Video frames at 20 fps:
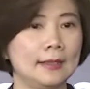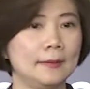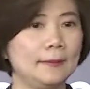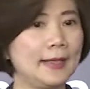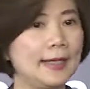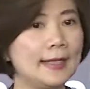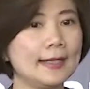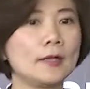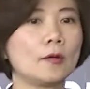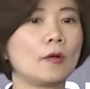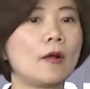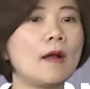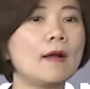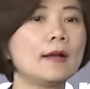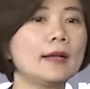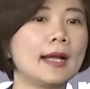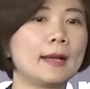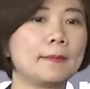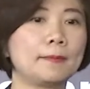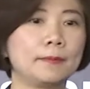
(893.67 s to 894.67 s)
ไม่ให้เกี่ยวข้อ
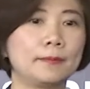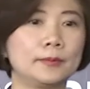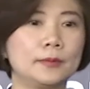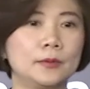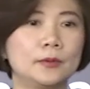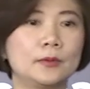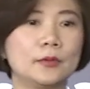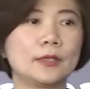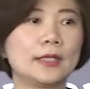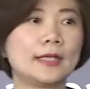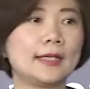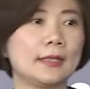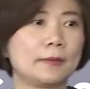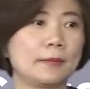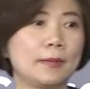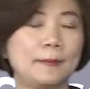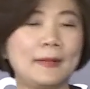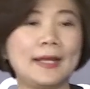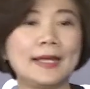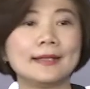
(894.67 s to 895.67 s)
งกับ ธุรกิจ
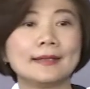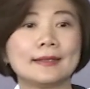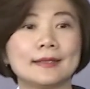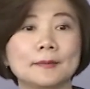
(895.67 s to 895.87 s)
ประเภท